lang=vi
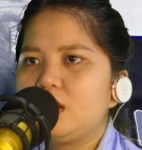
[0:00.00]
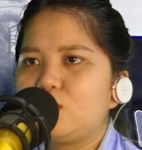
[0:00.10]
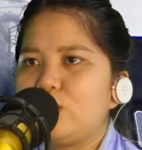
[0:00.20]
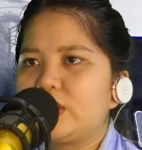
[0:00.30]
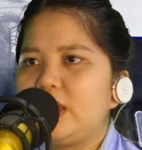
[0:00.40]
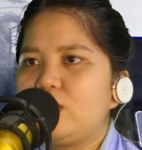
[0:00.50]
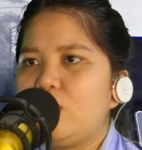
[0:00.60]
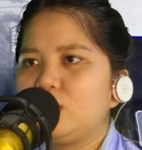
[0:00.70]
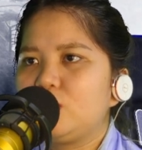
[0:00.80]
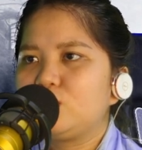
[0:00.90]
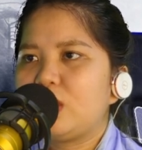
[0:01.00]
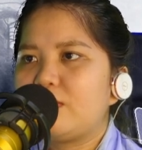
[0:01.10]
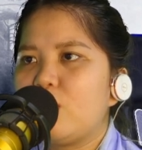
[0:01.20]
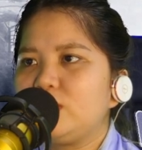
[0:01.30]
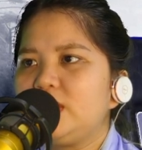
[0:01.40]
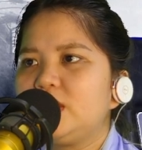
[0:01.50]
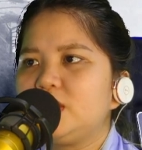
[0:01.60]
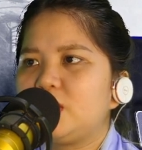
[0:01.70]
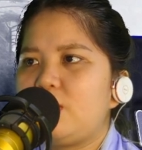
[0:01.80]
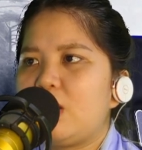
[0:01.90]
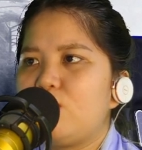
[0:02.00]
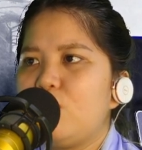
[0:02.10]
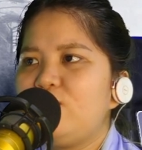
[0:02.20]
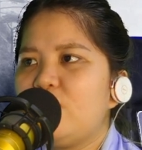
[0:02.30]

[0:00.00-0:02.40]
nghịch nguyệt điện hội tụ toàn bộ những người trong lòng muốn